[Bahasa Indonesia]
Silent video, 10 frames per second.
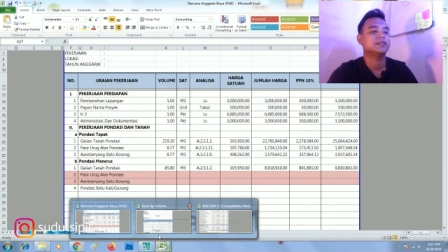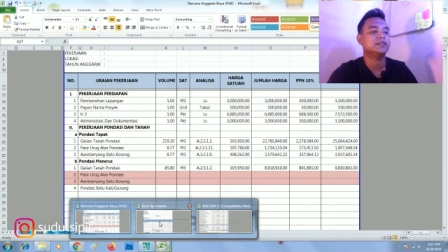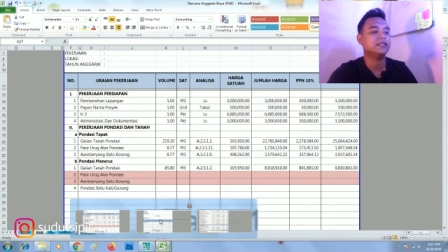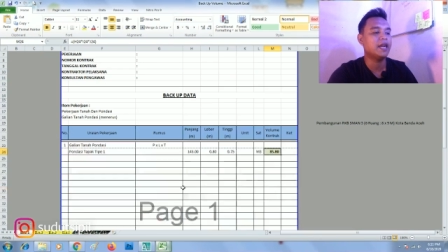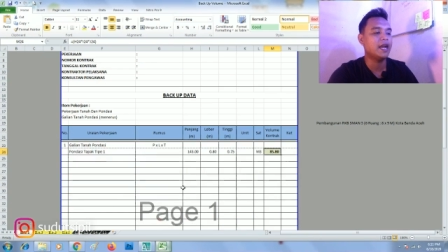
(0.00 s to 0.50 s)

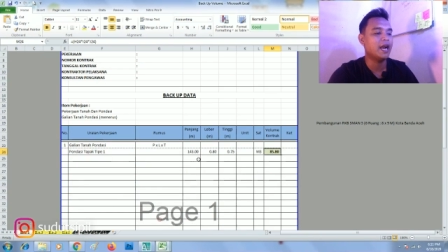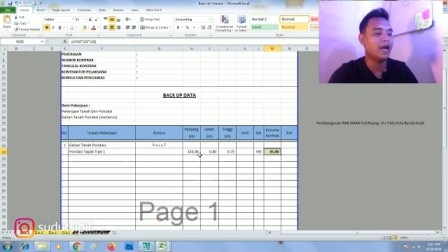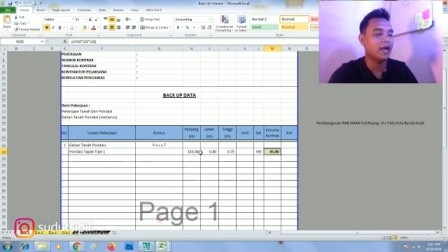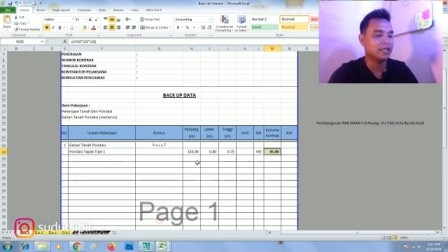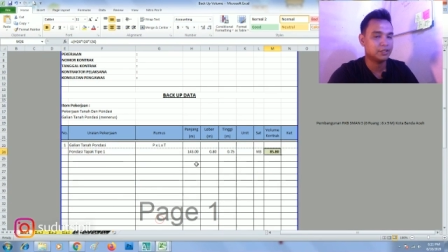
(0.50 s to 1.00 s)

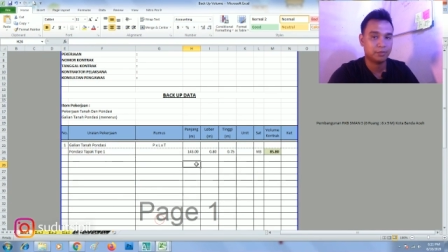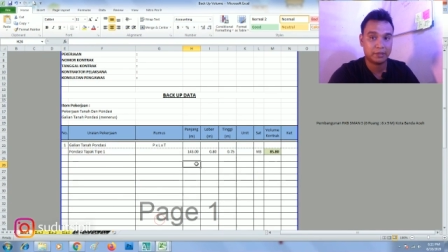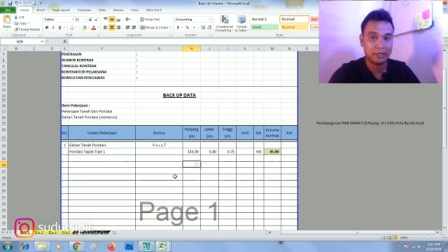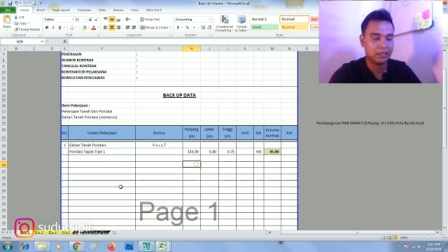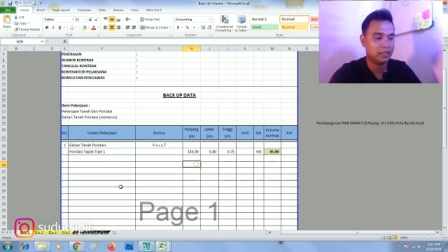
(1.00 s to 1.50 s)
nah
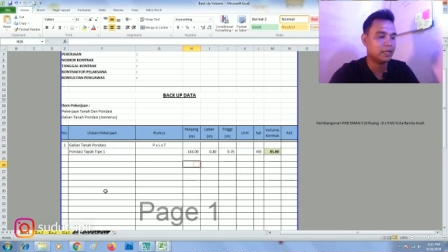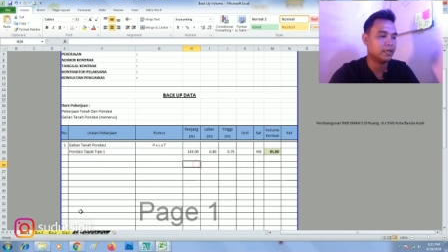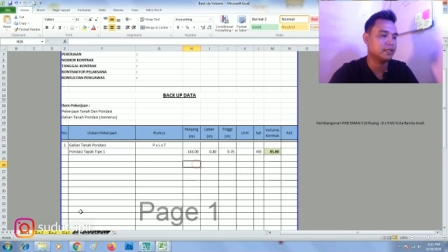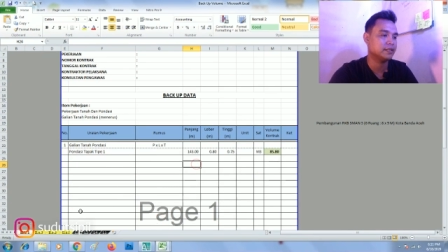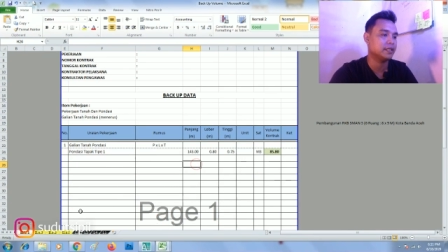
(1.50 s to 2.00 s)
seperti ini
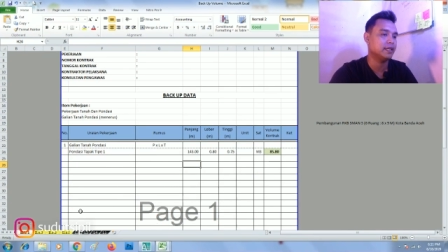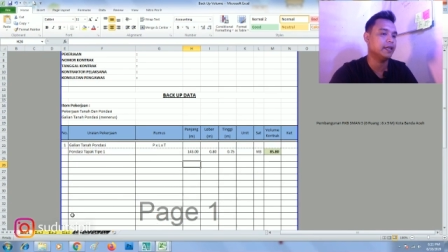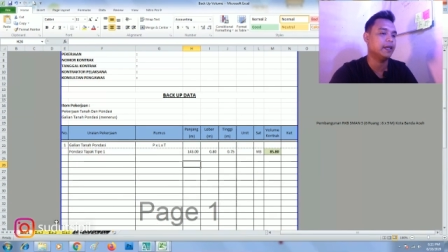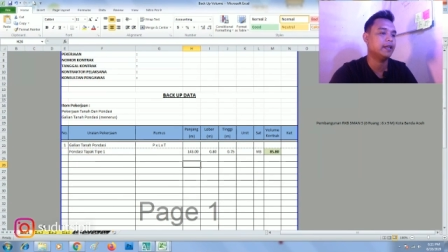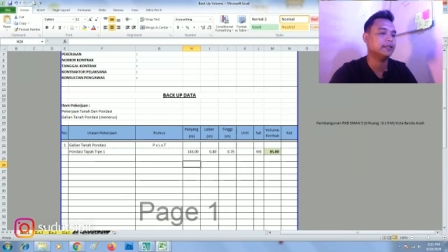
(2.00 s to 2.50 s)
rekan-rekan
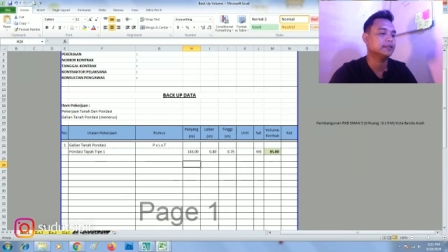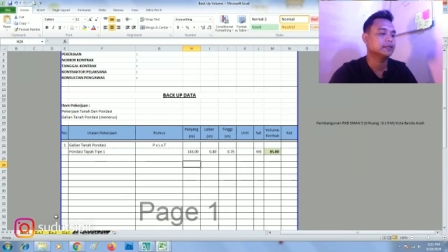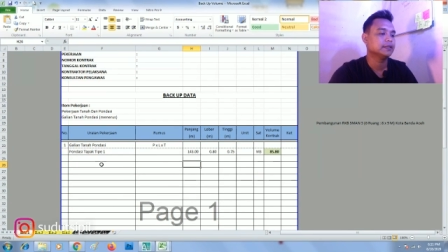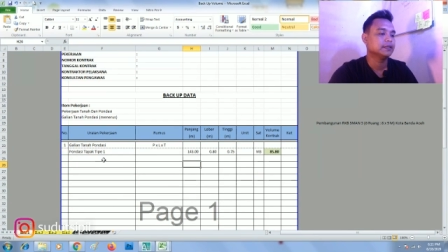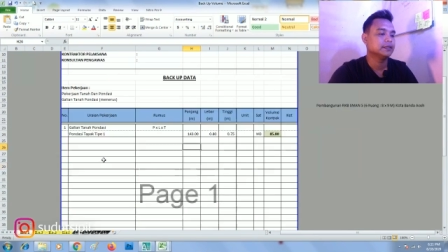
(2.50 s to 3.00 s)
sekalian
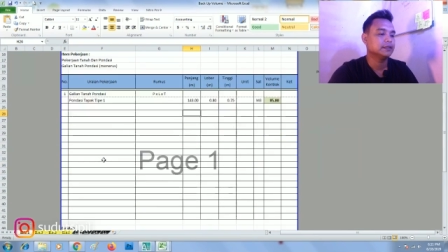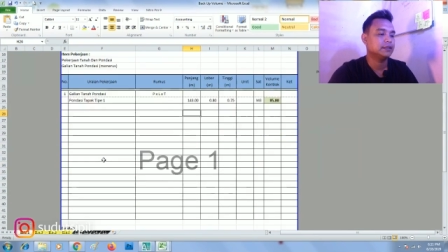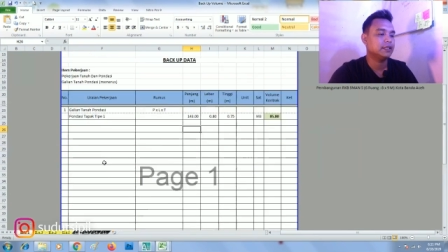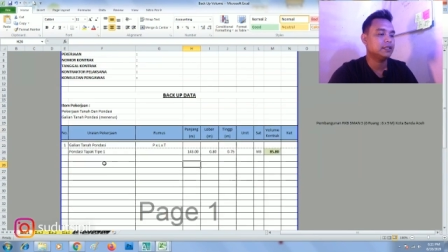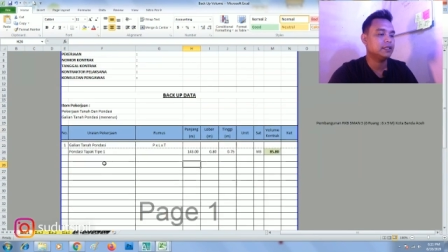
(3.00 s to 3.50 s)

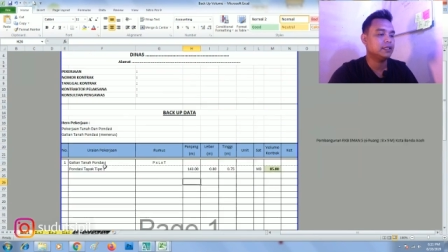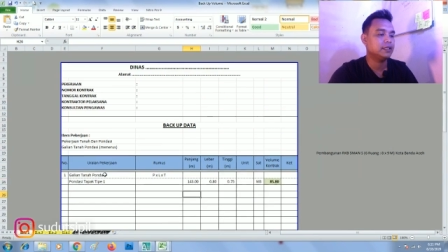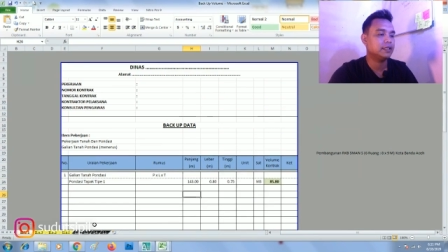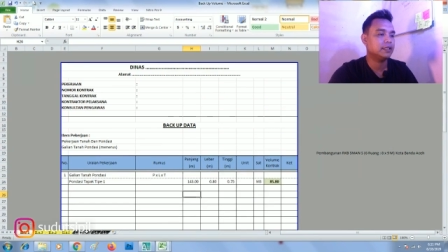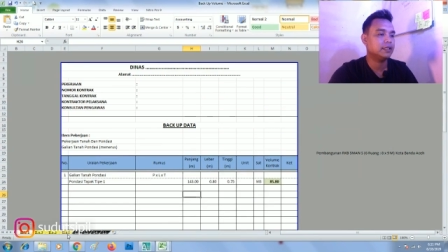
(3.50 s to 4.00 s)
jadi
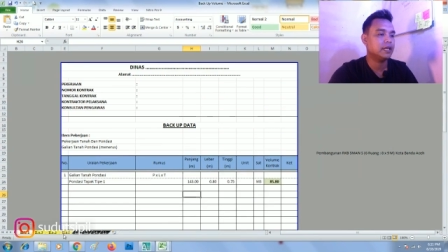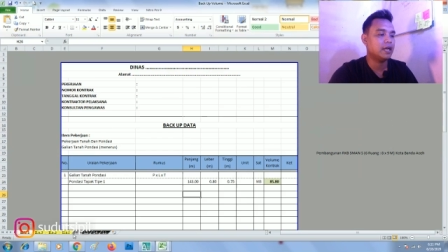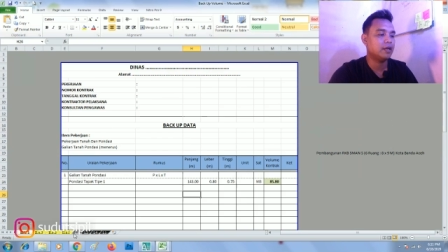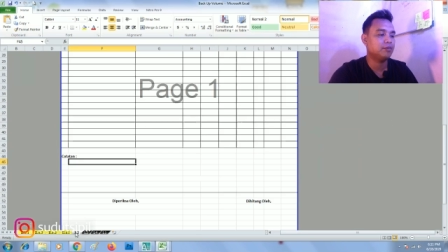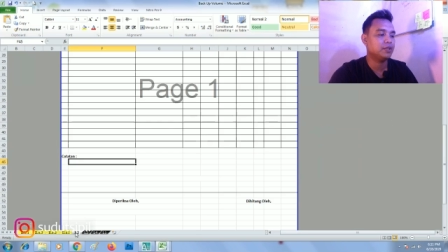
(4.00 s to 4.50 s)

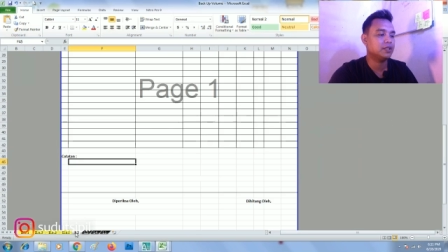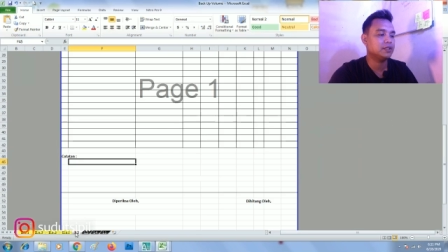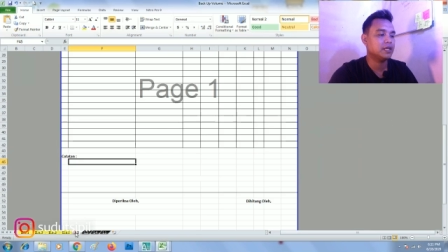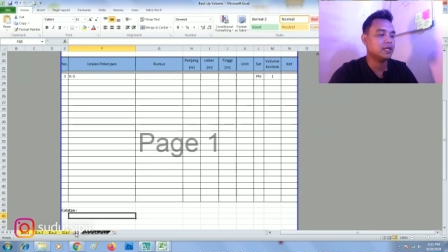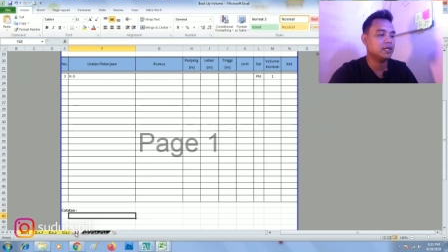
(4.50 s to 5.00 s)
kita
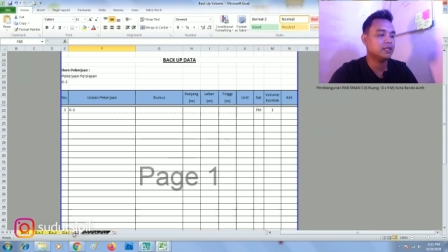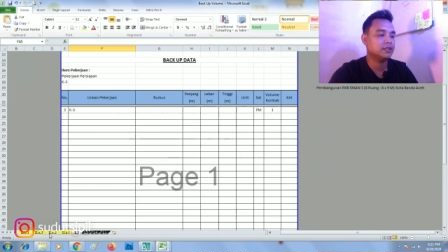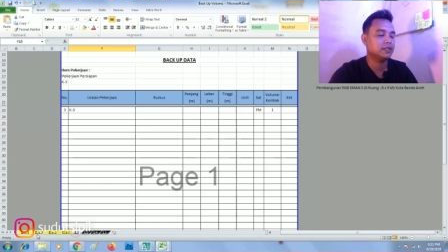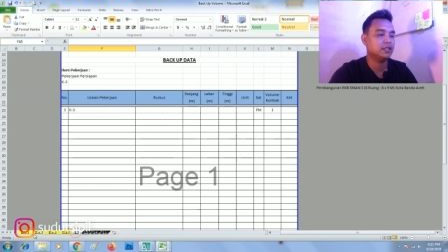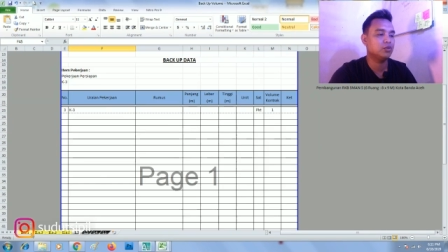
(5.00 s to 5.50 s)
ambilnya
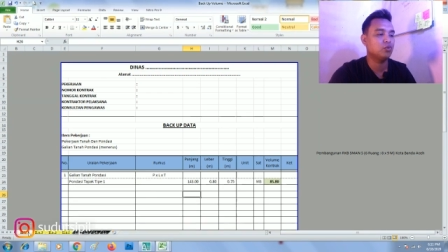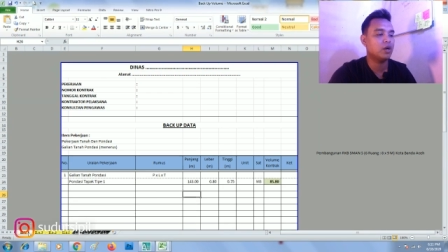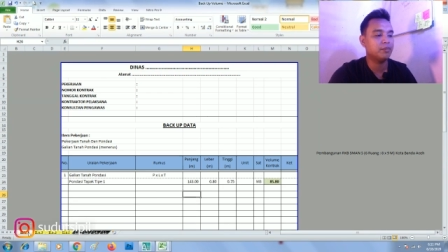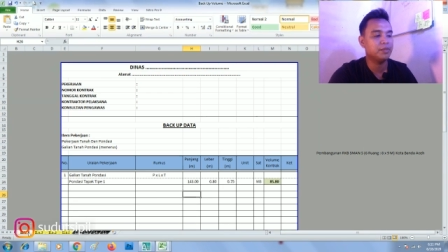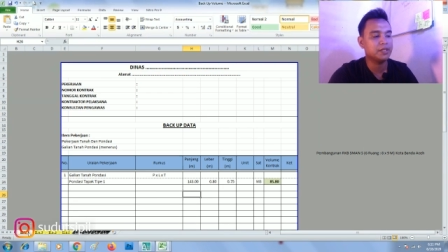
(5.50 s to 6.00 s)
di
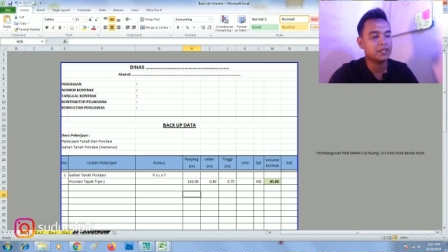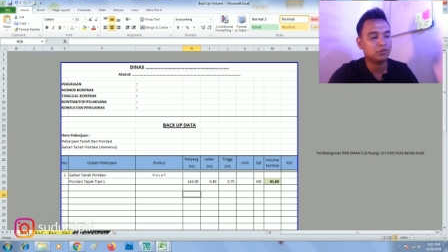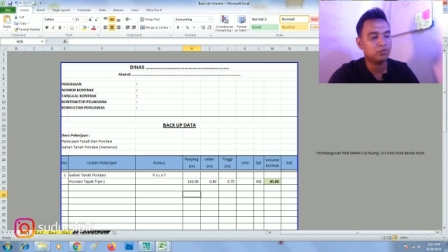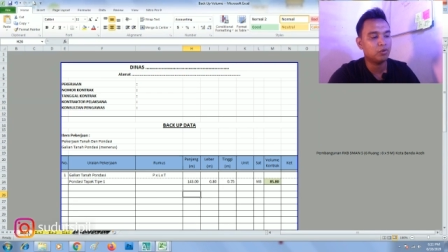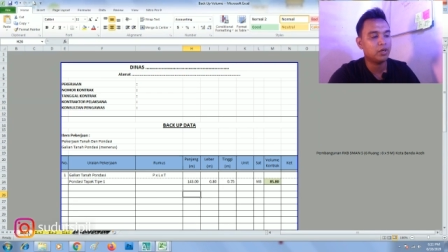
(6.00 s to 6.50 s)
2B1
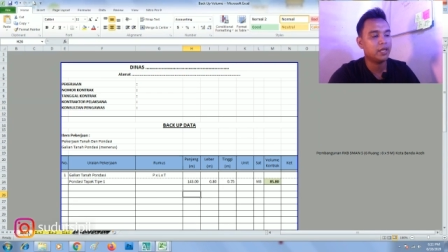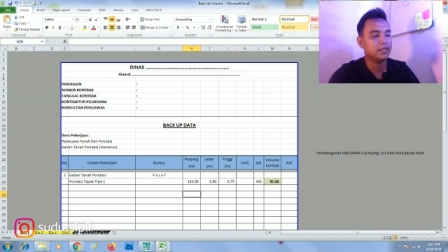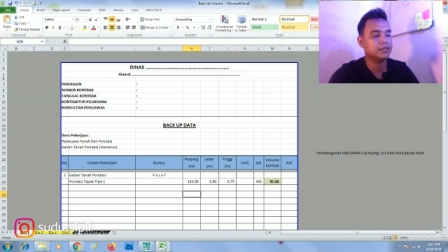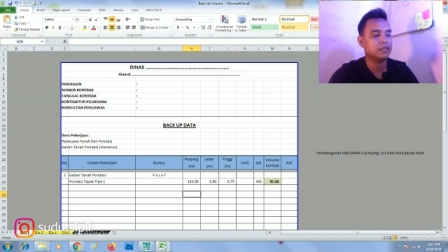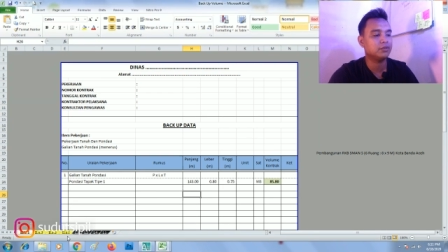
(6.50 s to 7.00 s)
boleh
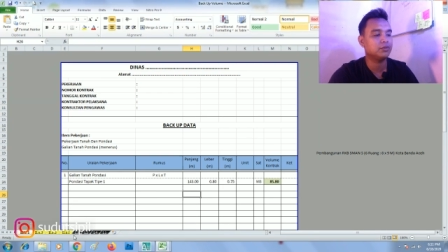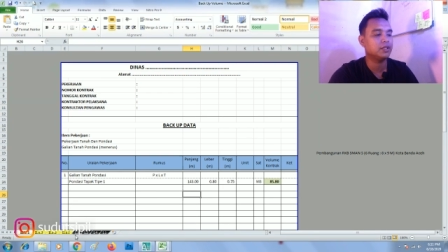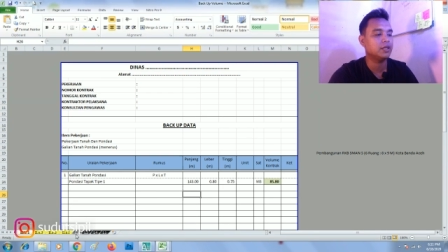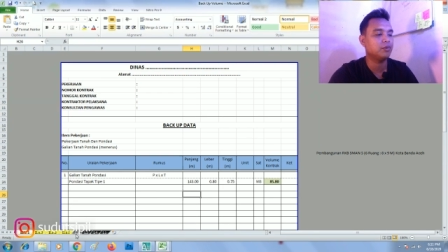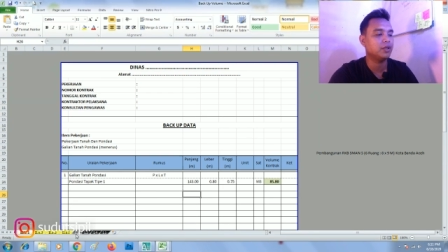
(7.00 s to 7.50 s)
di 13
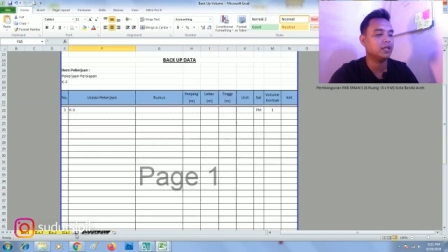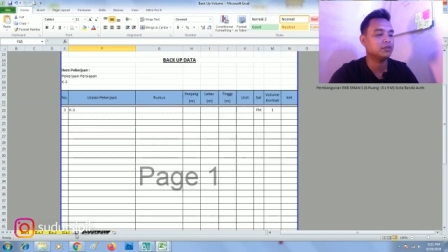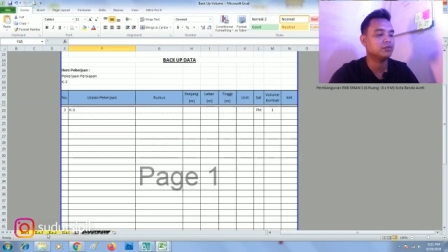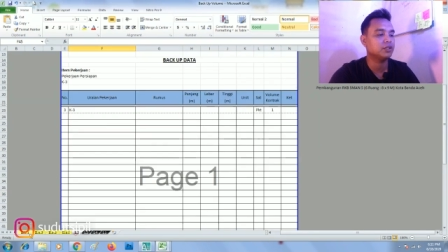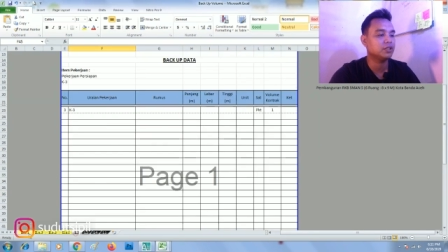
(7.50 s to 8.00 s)
boleh
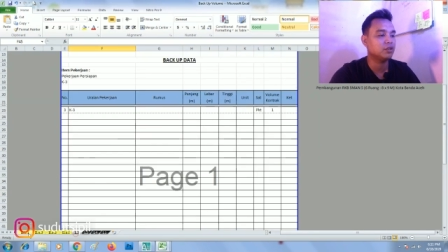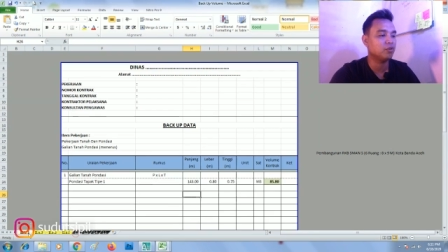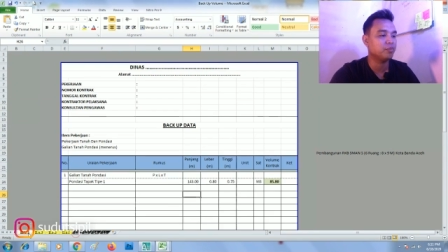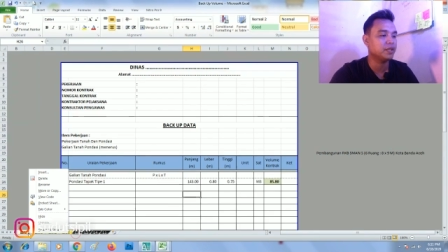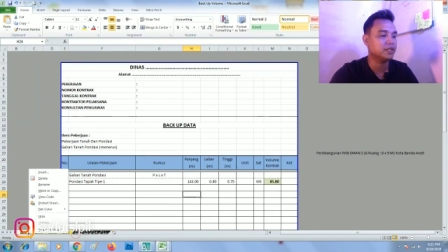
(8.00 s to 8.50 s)
langsung kita
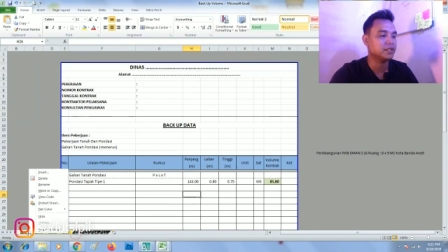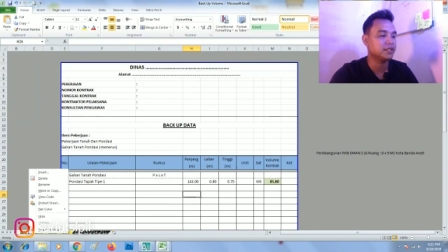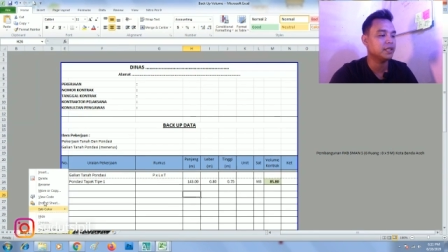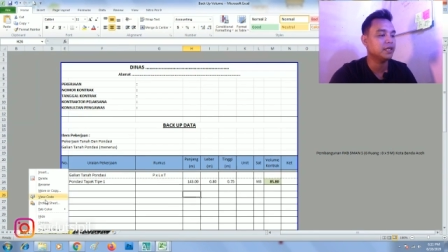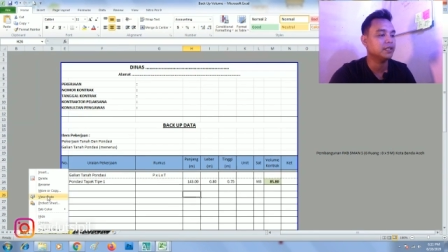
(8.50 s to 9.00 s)
kopikan
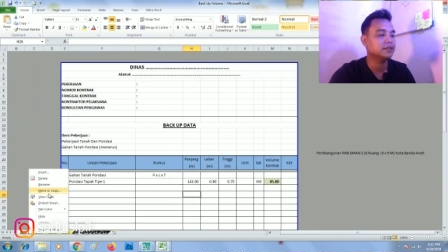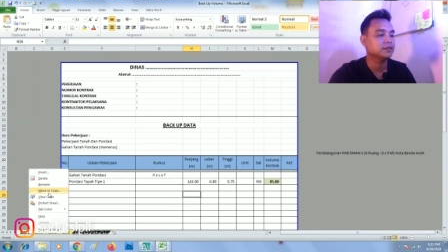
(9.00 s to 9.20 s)
saja